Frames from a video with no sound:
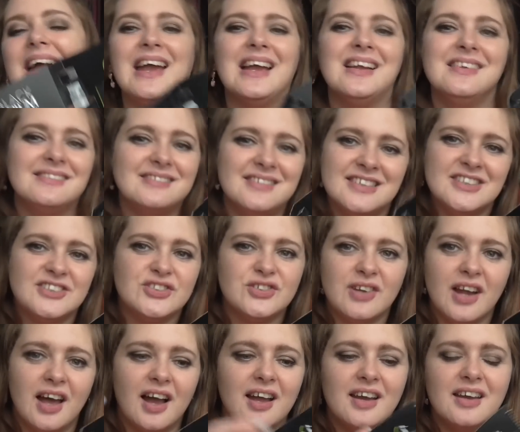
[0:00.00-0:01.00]
hält nicht so
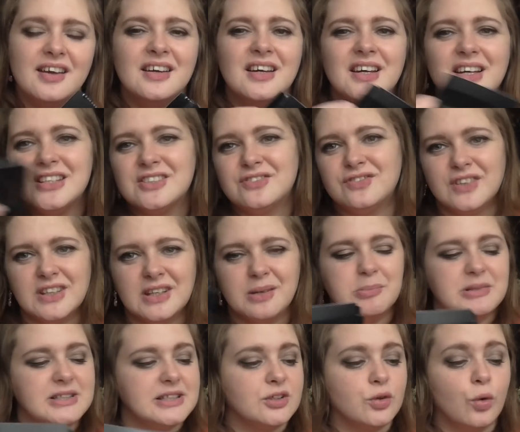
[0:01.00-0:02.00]
lange. Das finde ich
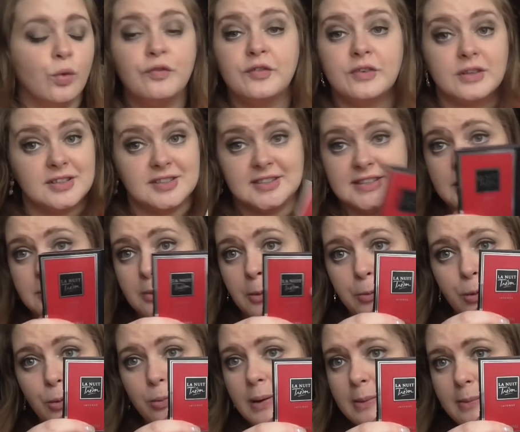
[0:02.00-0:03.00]
ein bisschen doof. Dasselbe
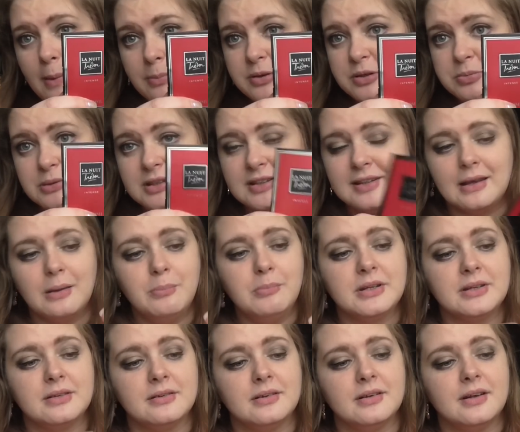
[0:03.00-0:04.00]
Problem habe ich mit dem,
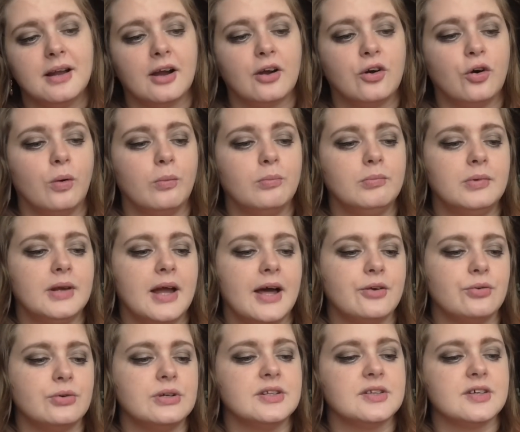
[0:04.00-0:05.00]
mit dem Lancôme
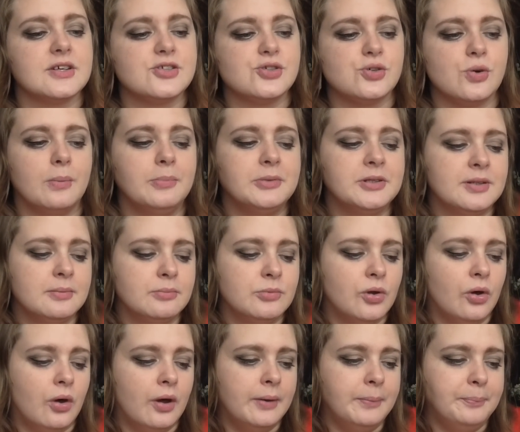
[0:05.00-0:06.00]
Lanois Tresor, mit dem
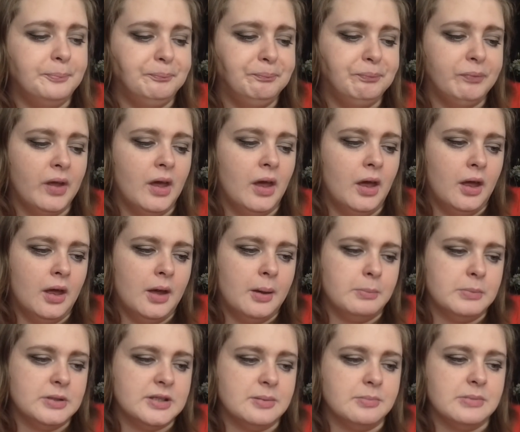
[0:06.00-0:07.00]
neuen.
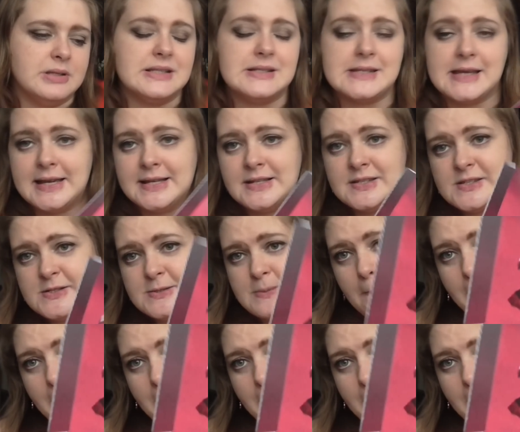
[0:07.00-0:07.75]
Mit dem Intense.